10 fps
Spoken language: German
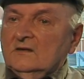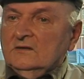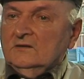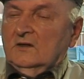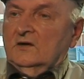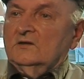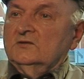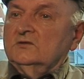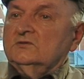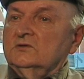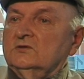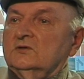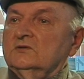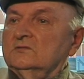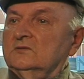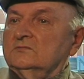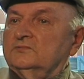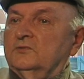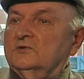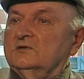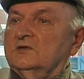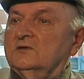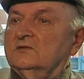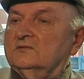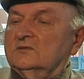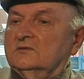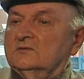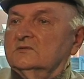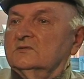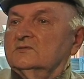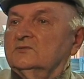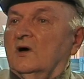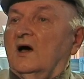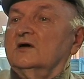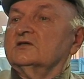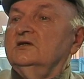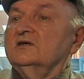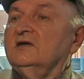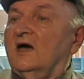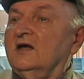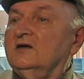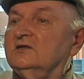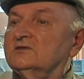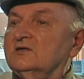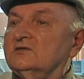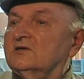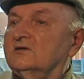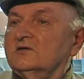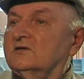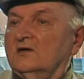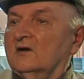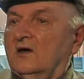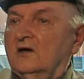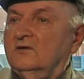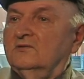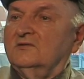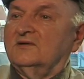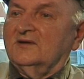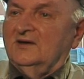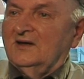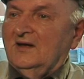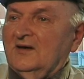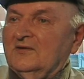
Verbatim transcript: Ja, na, das ging dann, wurde dann äh, äh zur Artillerie eingesetzt, hat ja keine Ahnung, nicht?